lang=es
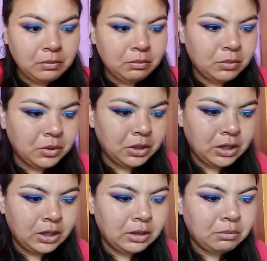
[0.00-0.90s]
voy a
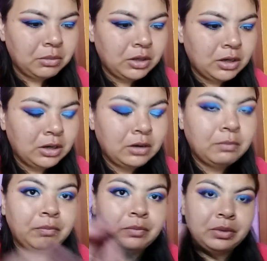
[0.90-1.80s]
cambiar
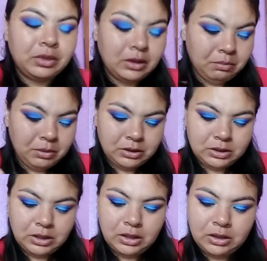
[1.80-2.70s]
de
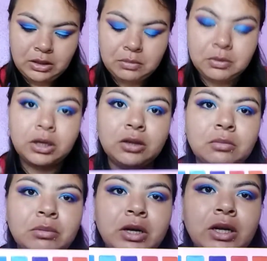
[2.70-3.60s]
pincel y voy a
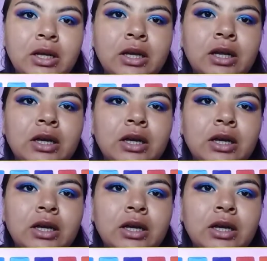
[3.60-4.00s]
tomar el